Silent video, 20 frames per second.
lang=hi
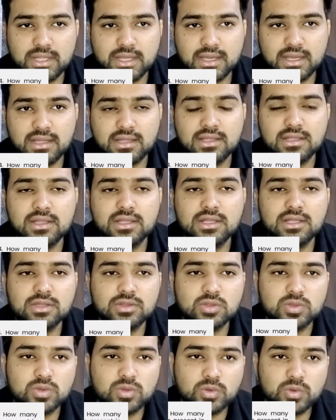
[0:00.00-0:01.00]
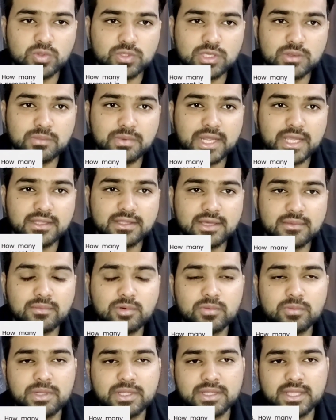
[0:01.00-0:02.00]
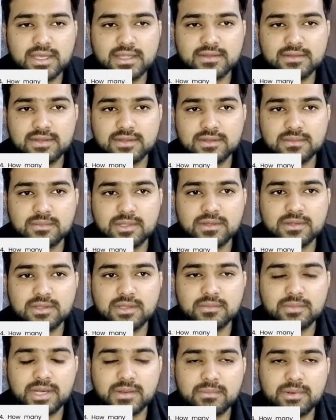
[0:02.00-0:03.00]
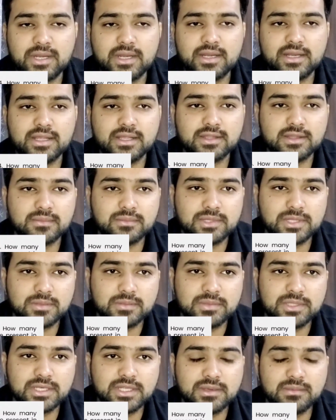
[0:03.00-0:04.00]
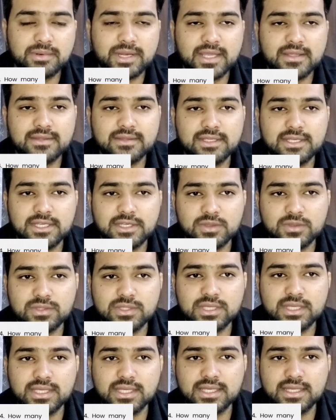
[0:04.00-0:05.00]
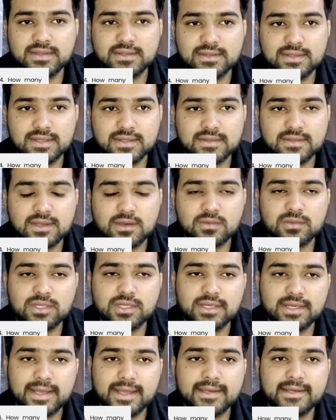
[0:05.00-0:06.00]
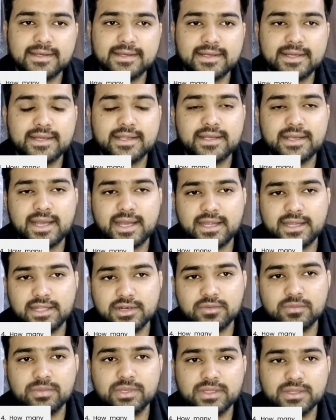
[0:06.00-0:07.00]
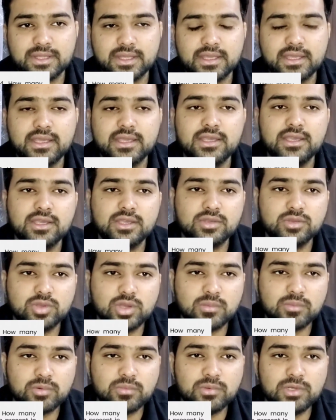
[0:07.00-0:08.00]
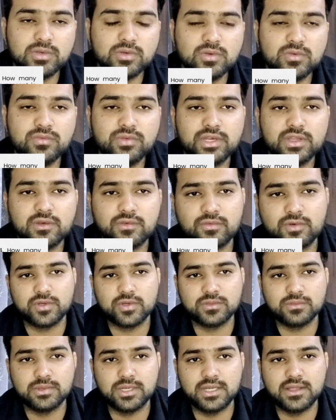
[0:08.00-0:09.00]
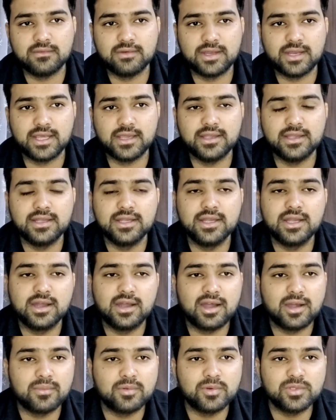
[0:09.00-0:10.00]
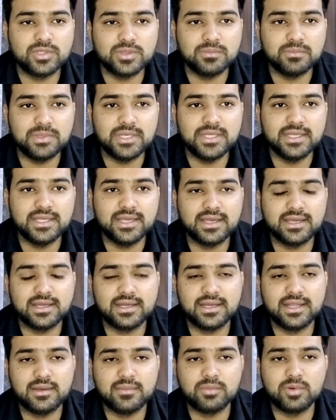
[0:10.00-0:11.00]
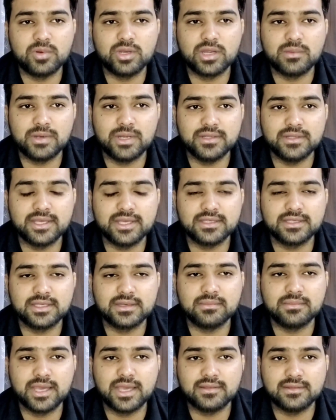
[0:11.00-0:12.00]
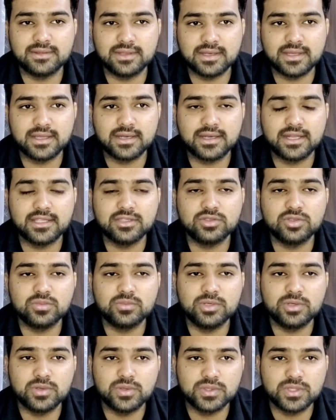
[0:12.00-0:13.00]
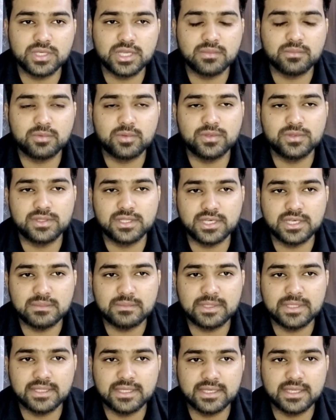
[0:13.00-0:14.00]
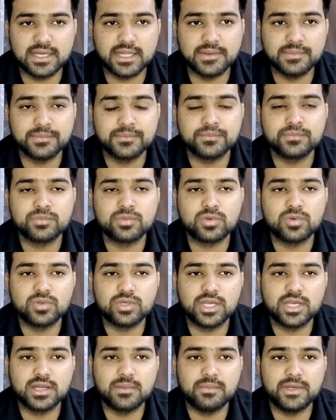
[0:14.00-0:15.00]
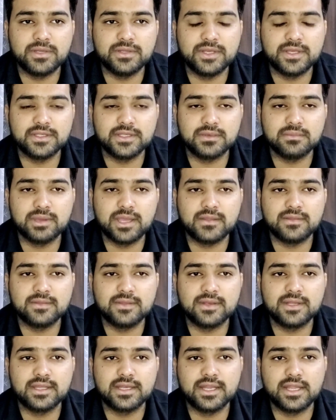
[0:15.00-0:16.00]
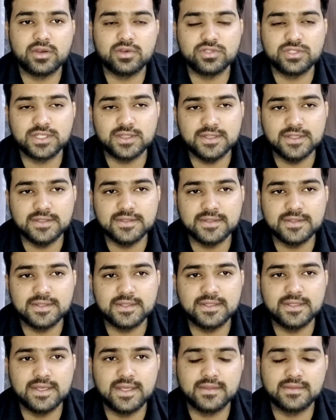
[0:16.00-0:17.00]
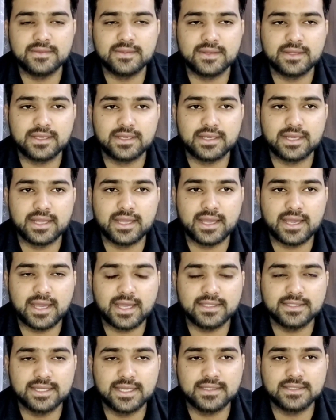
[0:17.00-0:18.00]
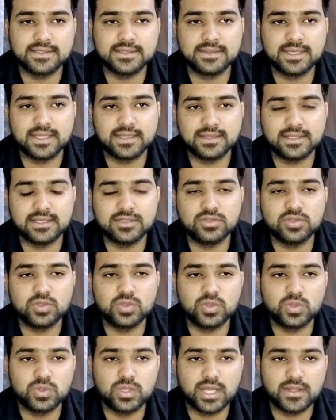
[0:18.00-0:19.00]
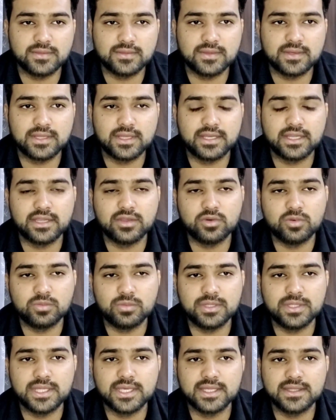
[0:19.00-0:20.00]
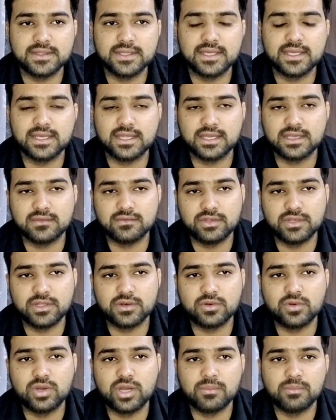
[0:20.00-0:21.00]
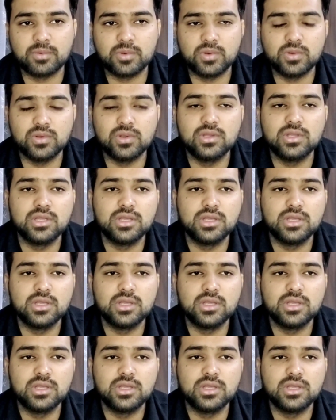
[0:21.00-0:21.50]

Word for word: मिलेगा तो उसकी प्राइस आपको पता है सिक्स मंथ्स के प्रेपलेटर के सब्सक्रिप्शन की प्राइस नीट यूजी के लिए सिक्स थाउजेंड नाइन हंड्रेड एंड नाइन्टी रुपीज़ है जो आपको बिल्कुल फ्री कॉस्ट मिलने वाला है आपको सिंपली क्या करना है आपको कमेंट सेक्शन में आंसर करना है जो भी क्वेश्चन आपको स्क्रीन पे दिख रहा है उसका कमेंट सेक्शन में आंसर करना है और जल्दी से जल्दी आंसर करना है आज आज के अंदर जो लोग आंसर करेंगे उनमें से किसी एक लकी विनर को आपको